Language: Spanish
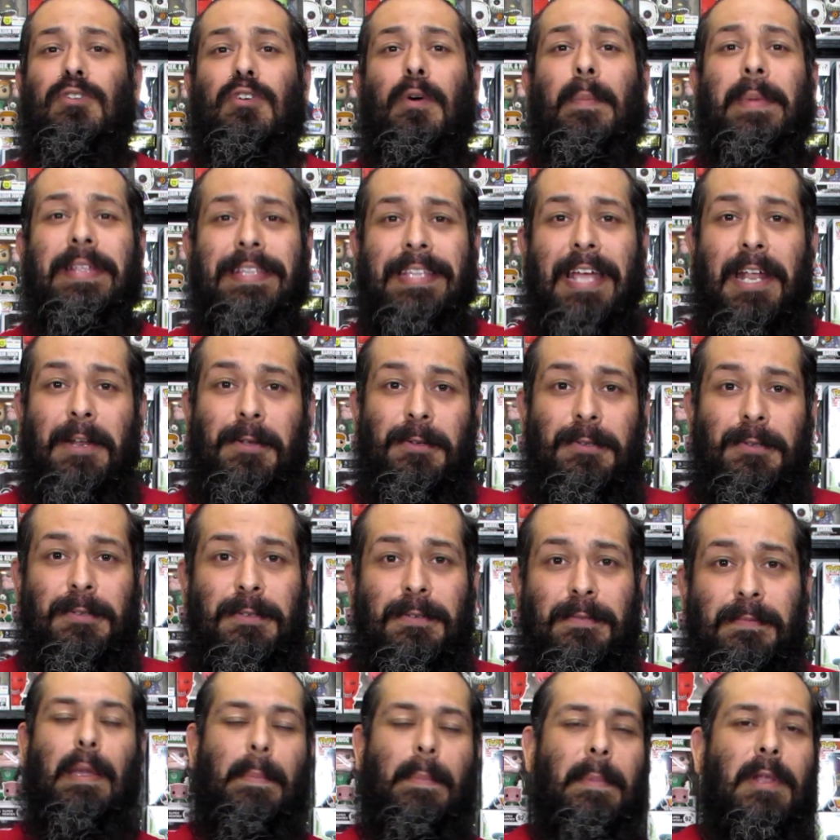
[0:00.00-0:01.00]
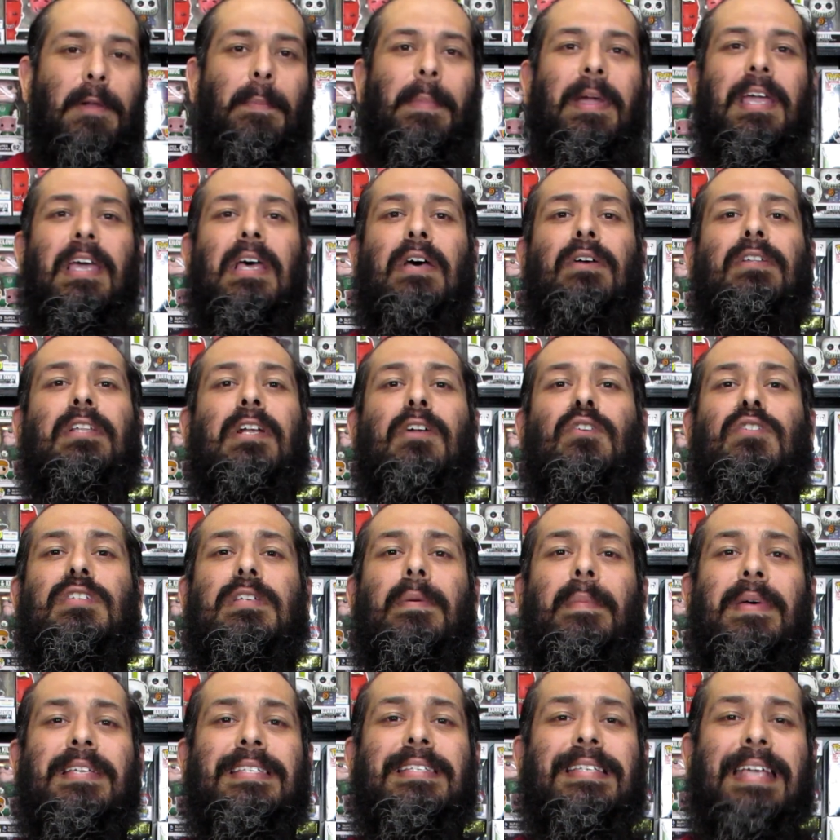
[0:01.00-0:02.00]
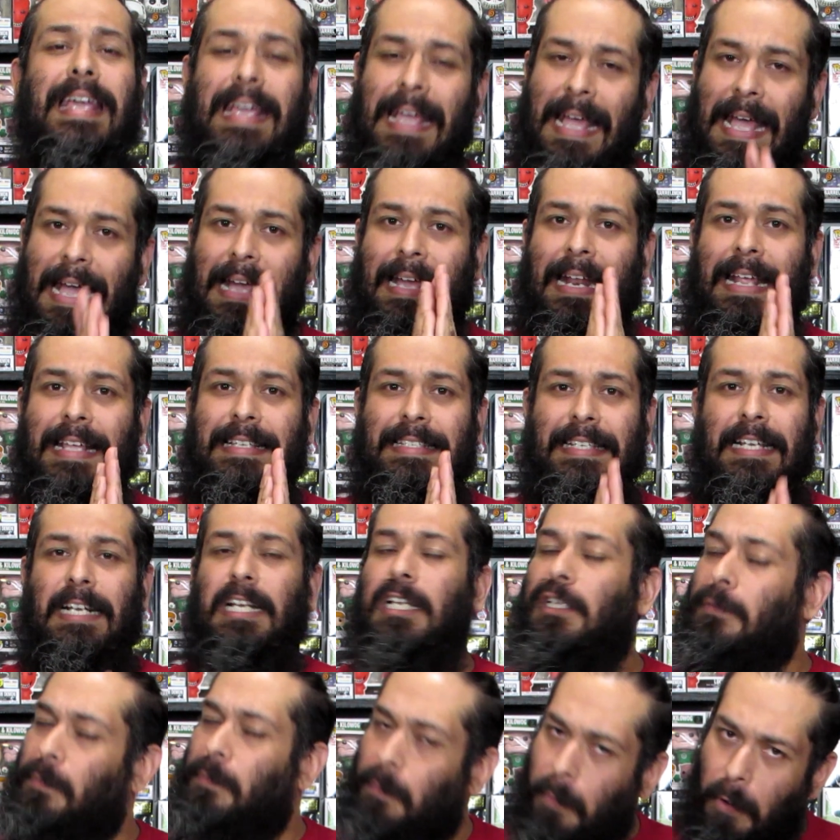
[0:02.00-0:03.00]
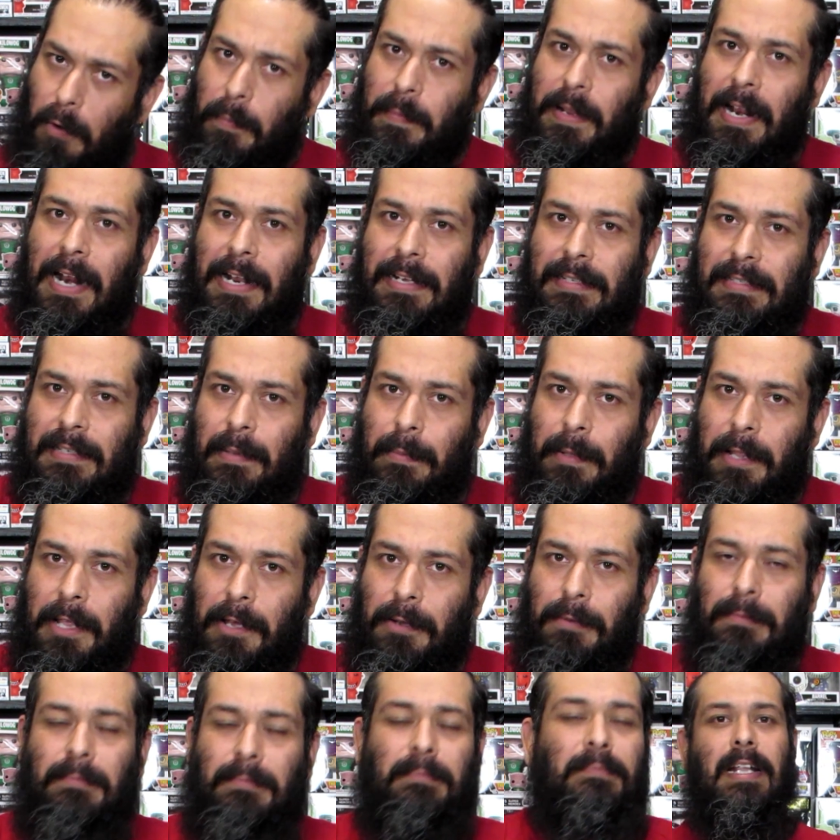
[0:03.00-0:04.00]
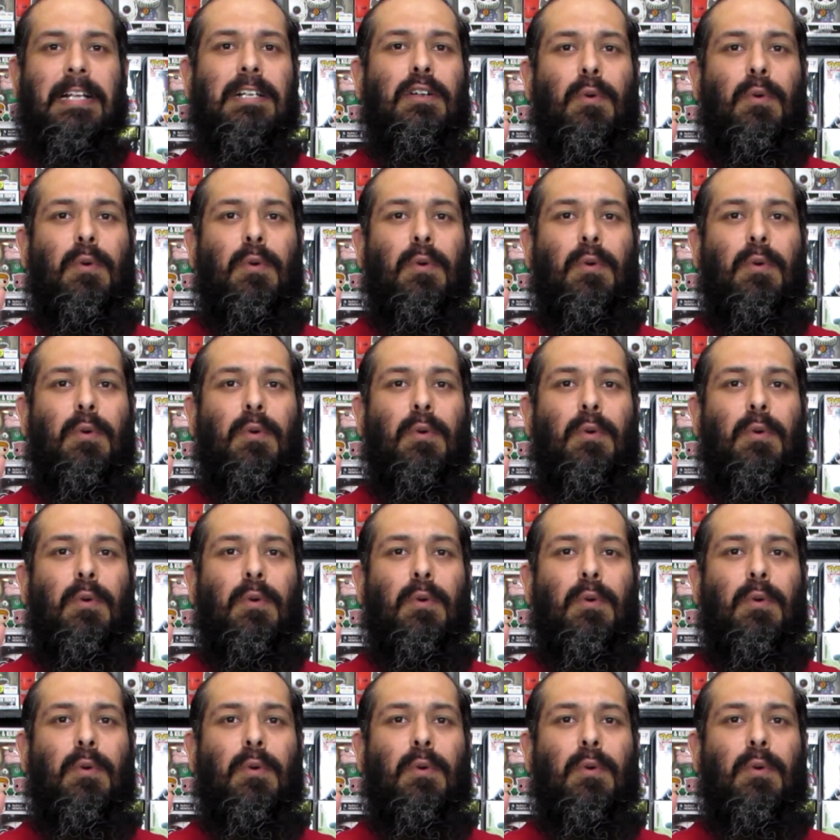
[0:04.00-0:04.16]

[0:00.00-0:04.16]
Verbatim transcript: en los comentarios. Y a mí no me queda otra cosa más que agradecerles por mirar este video.